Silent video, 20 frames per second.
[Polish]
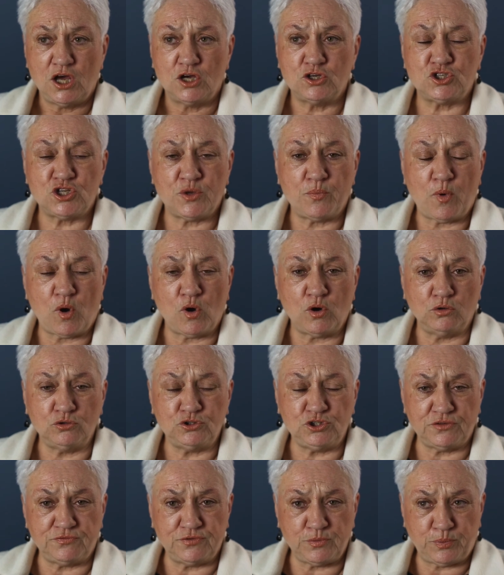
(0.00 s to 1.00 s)
że mogą
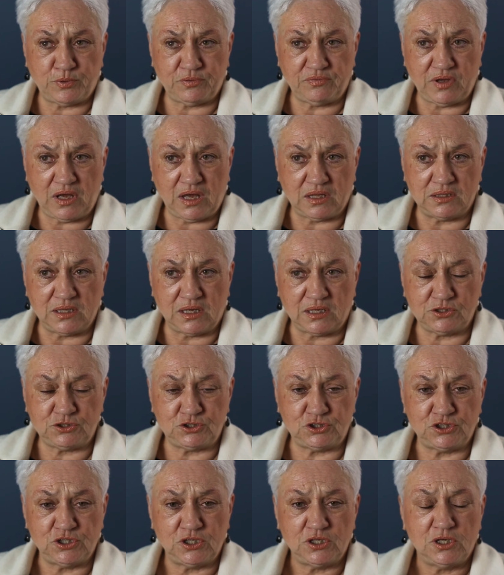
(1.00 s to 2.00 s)
się
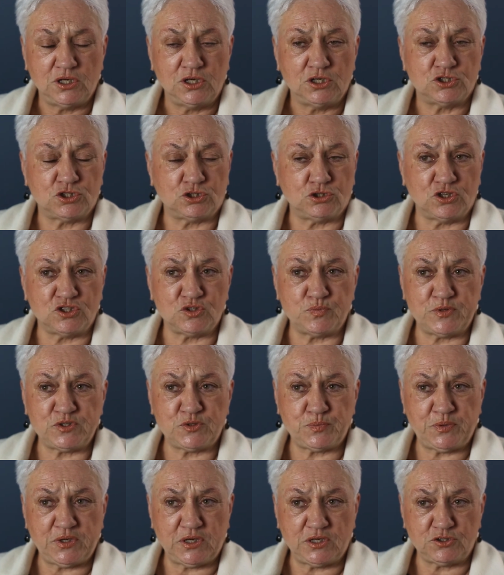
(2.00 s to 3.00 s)
wypowiadać, że to jest
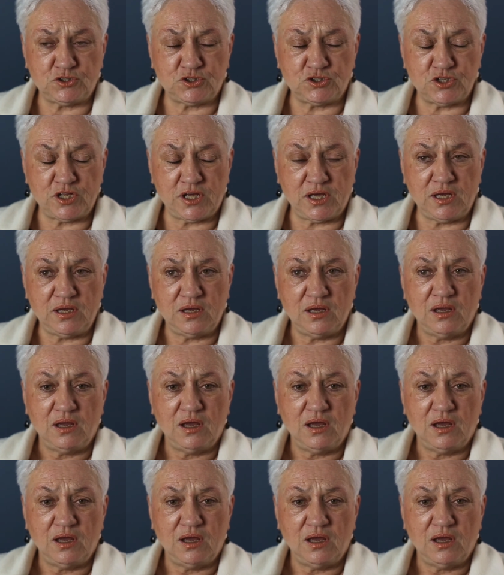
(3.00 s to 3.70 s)
bezpieczne,